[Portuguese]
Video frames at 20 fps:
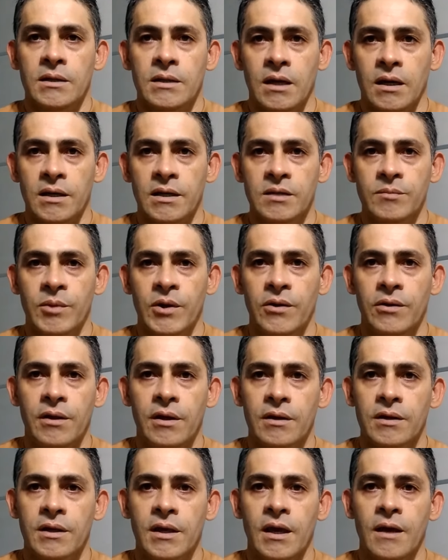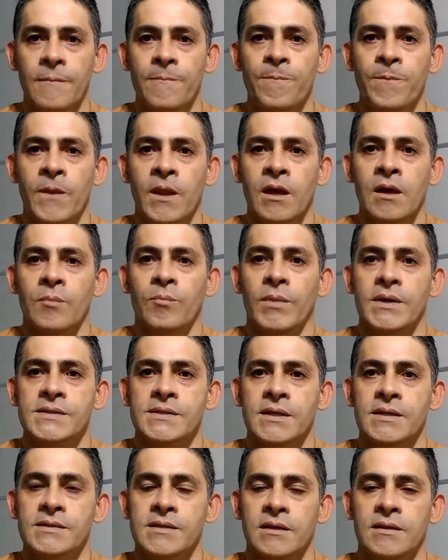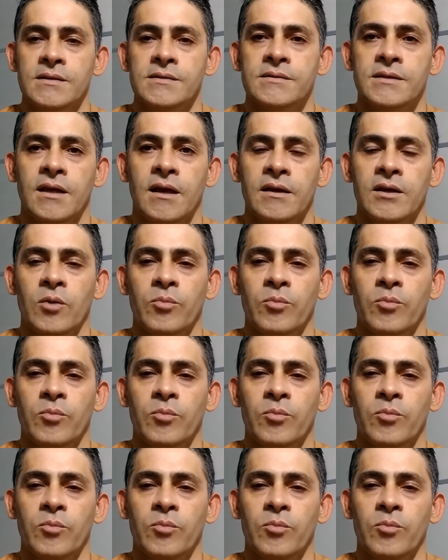A grande maioria quer, mas tem que se alistar,